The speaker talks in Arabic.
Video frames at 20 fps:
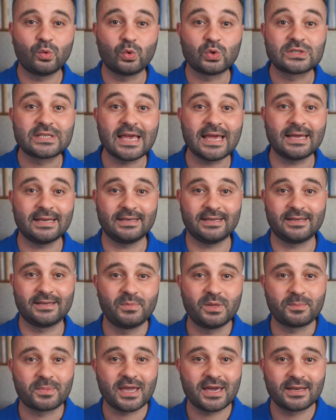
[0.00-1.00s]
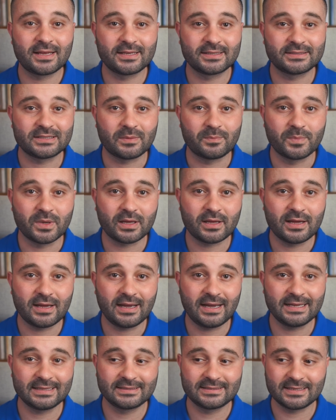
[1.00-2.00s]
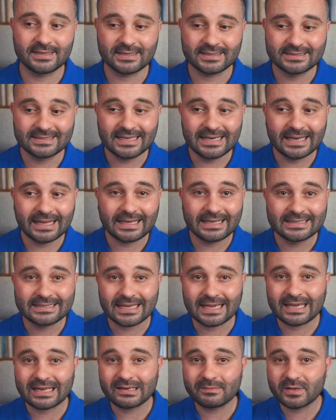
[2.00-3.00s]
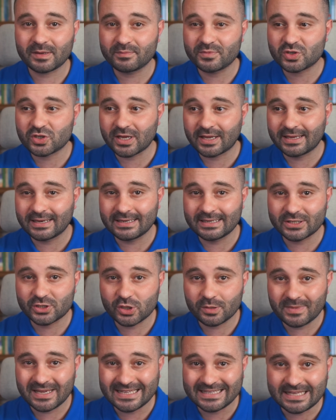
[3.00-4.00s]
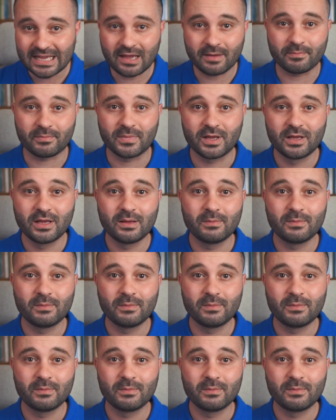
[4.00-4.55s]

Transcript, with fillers: وسهلة بإمكانك تطبقها حتى تلغي تقريبا بشكل شبه تام